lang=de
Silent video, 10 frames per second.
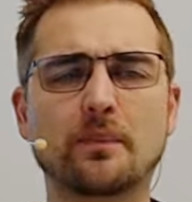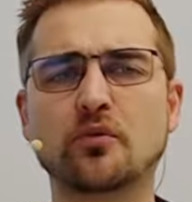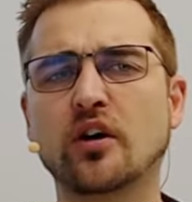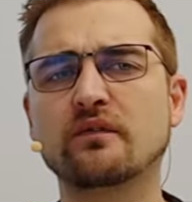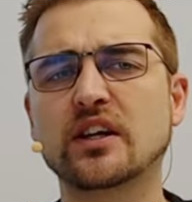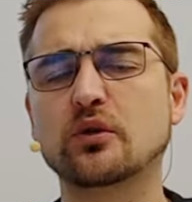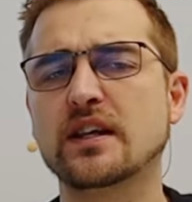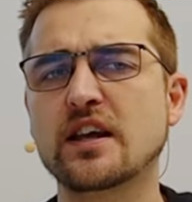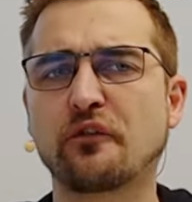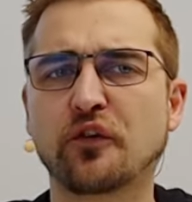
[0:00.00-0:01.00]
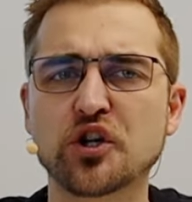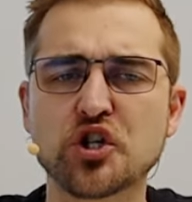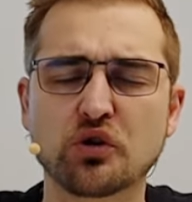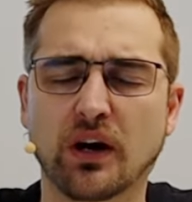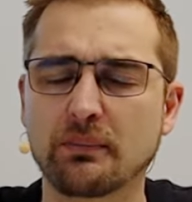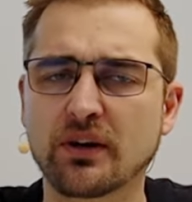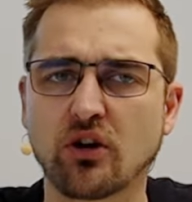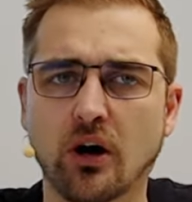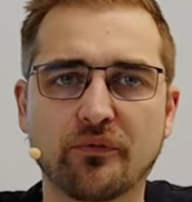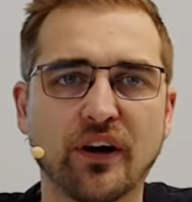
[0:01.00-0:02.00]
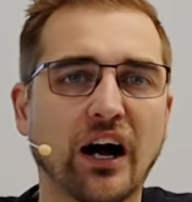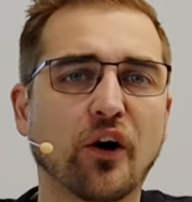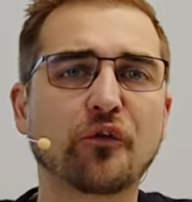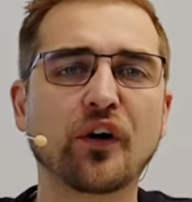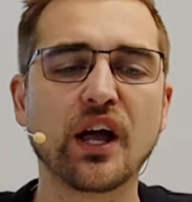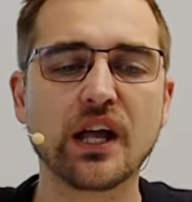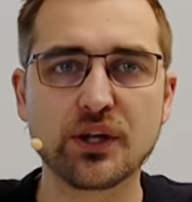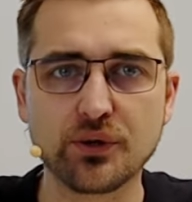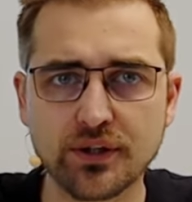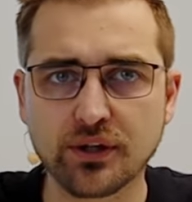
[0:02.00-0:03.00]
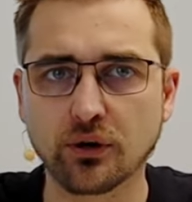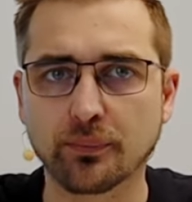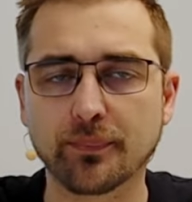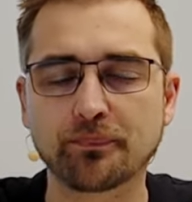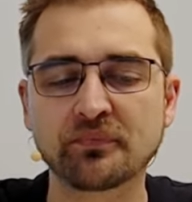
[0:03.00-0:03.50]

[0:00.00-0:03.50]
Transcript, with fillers: einem neuen Video hier von Steuern mit Kopf auf YouTube.